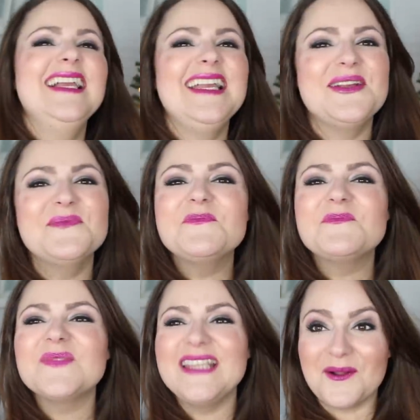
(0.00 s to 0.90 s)

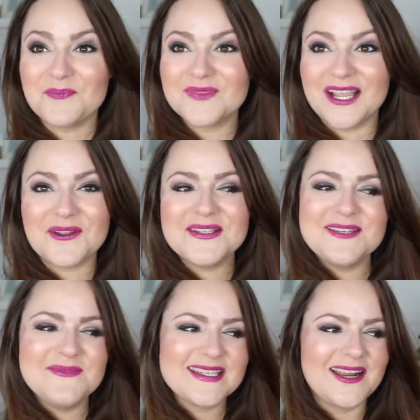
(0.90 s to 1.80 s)
Ähm, ja, da könnt
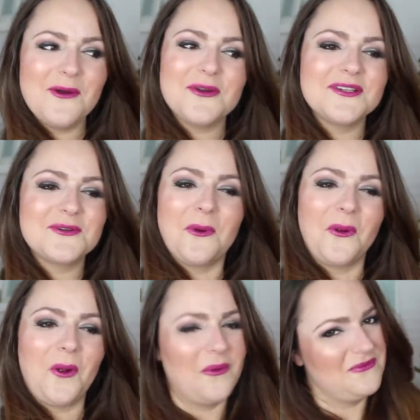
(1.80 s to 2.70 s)
ihr mich dann auch äh,
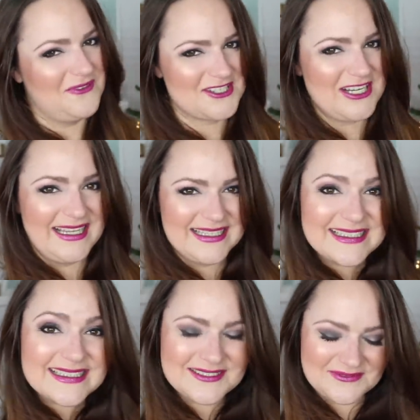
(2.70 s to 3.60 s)
gucken kommen
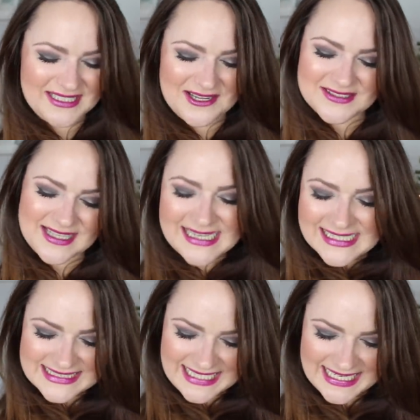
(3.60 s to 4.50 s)
wahrscheinlich, wenn ihr aus der
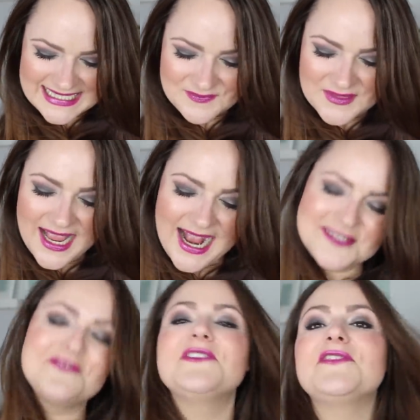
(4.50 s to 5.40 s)
Nähe seid.
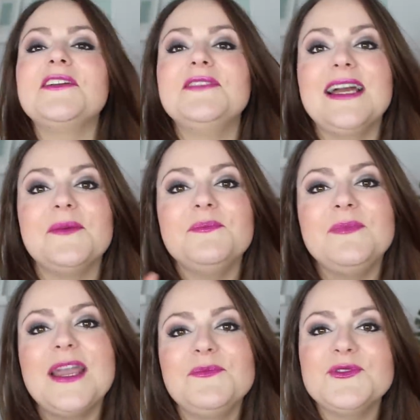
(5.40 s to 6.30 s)
Also auf jeden Fall wieder
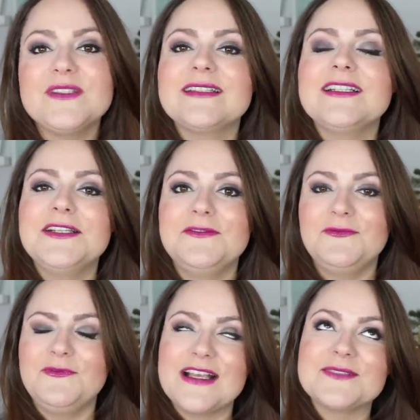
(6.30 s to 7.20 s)
mehr Musical,
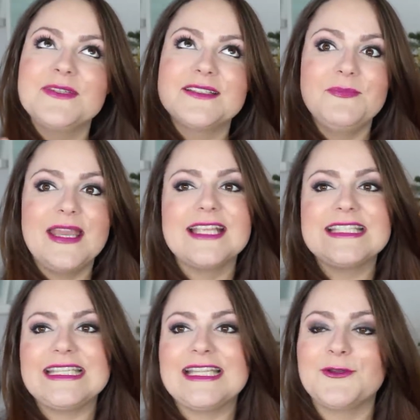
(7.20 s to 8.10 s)
was mit mehr
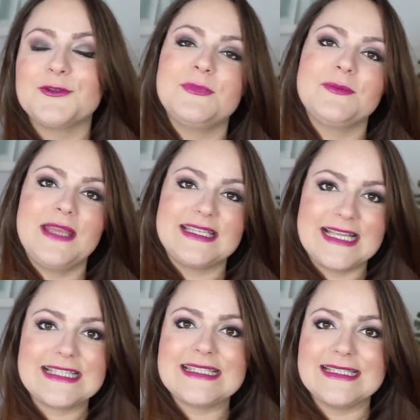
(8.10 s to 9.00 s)
Singen und mit mehr
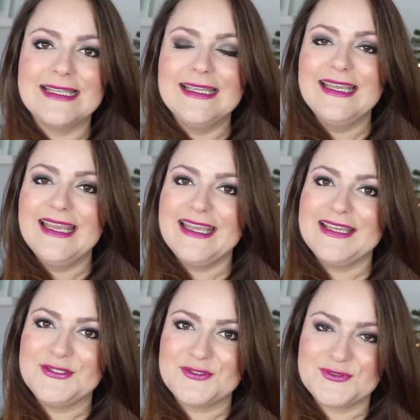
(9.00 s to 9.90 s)
Tanzen
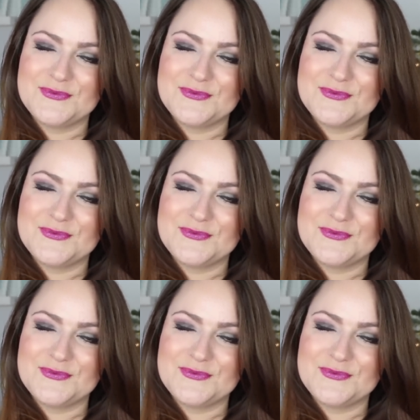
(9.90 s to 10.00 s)
äh,